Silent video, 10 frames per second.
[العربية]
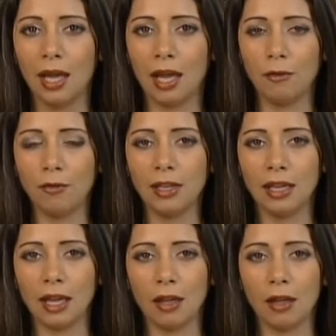آه،
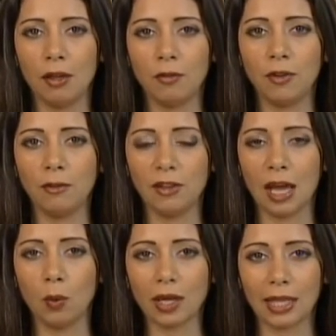في آه، في
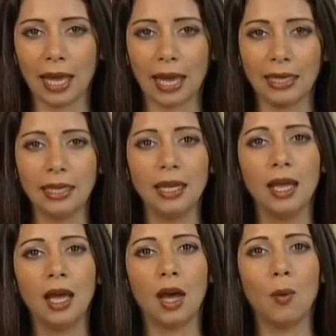في الوقت الحالي
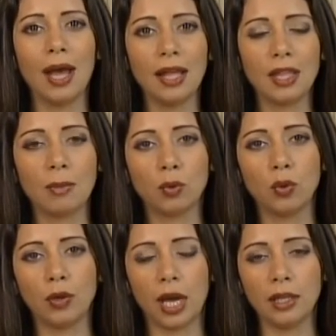آه، وهذا
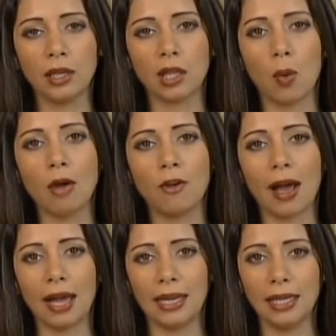موضوع ايضا
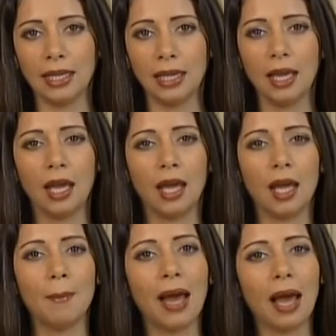يتوافق عليه
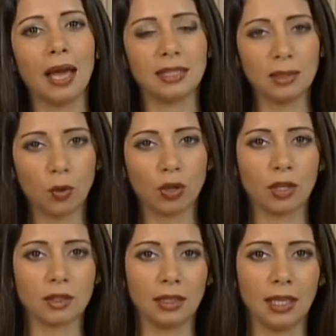مع
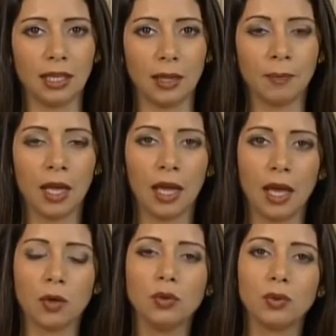الديمقراطيين
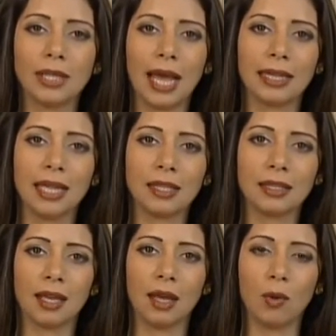كنت
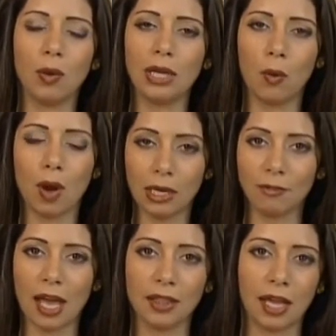تحدثت وهنا وهنا
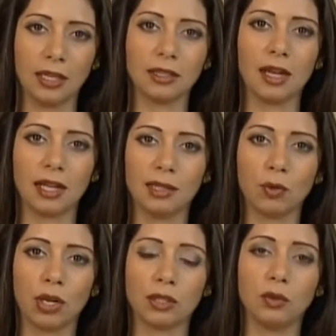في هذا الاطار
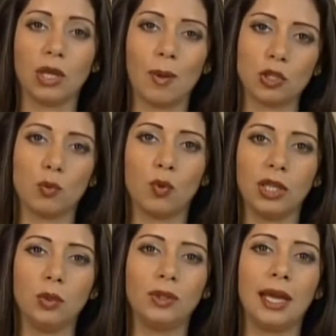الديمقراطيون
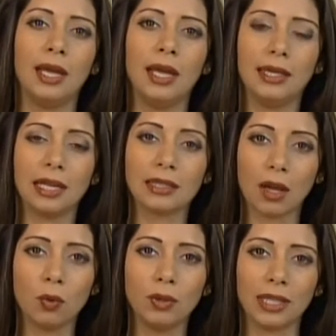والجمهوريون
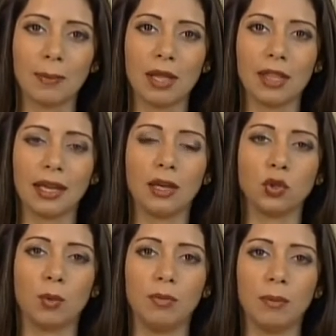يلتقون كما
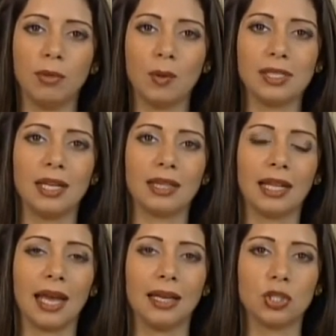ذكرتم بوزيره
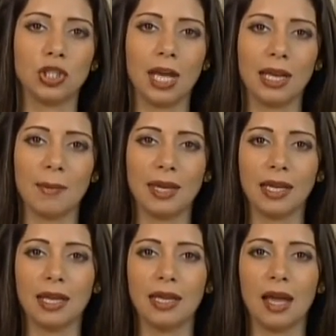الخارجيه
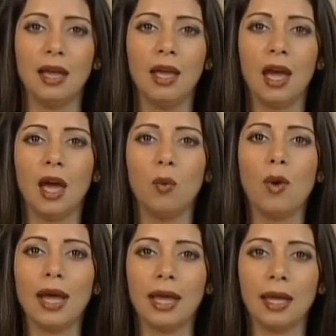الامريكيه
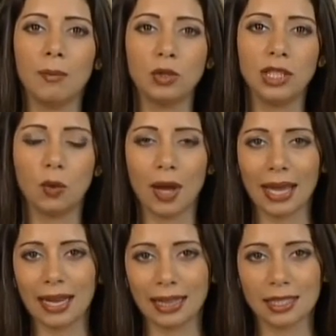ومدير
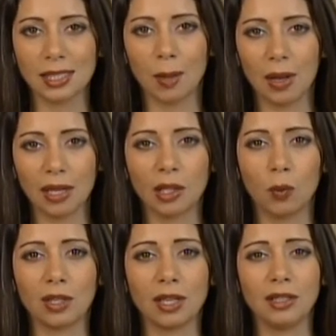وكاله الاستخبارات
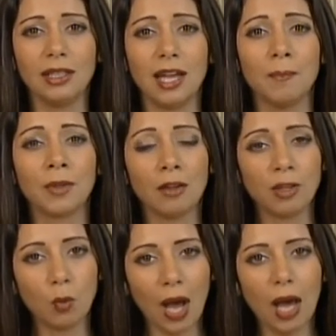الوطنيه
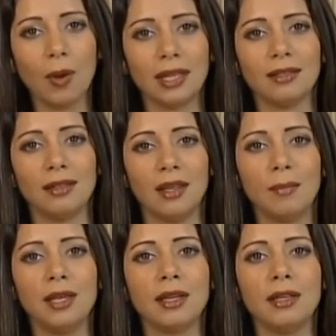في محاوله
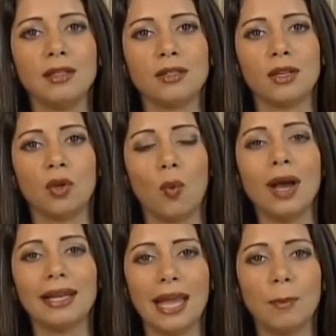من كلينتون
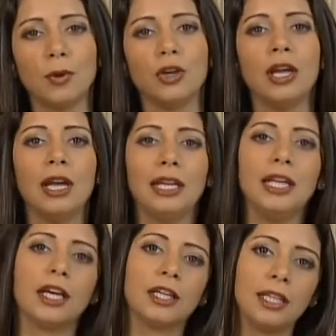وكلابر
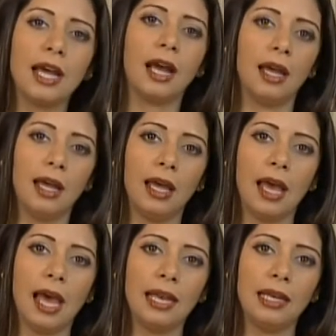لاقناع
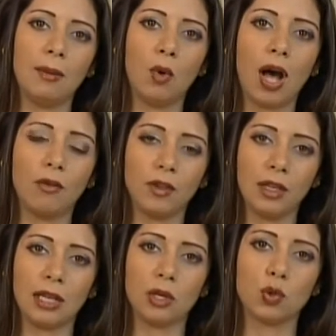
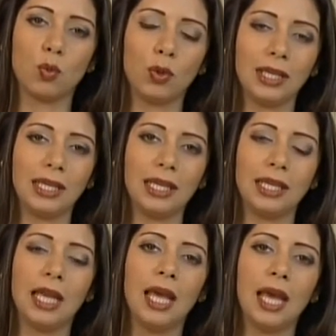المحافظين
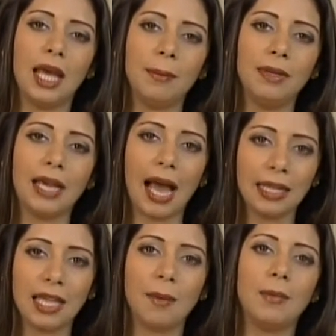الجمهوريين
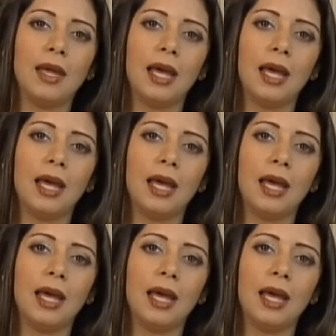بعدم